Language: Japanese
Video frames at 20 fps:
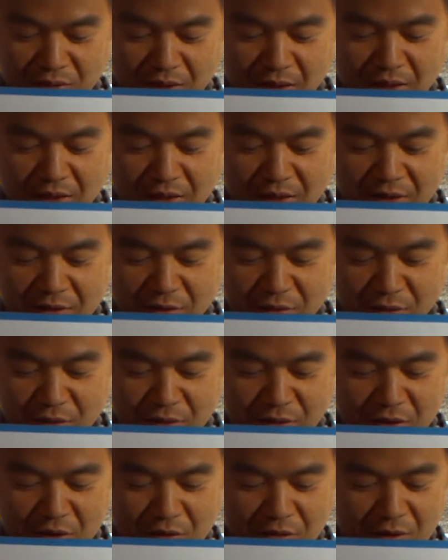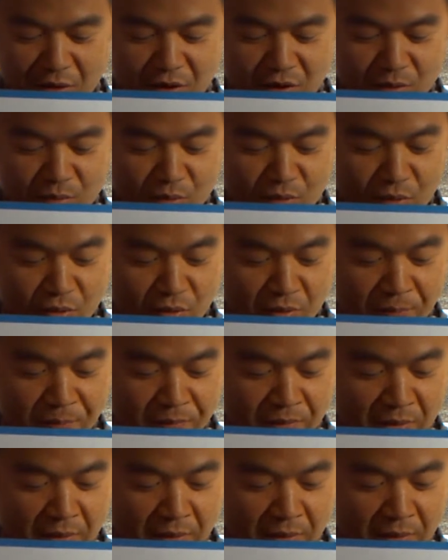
対古くて悪いもの、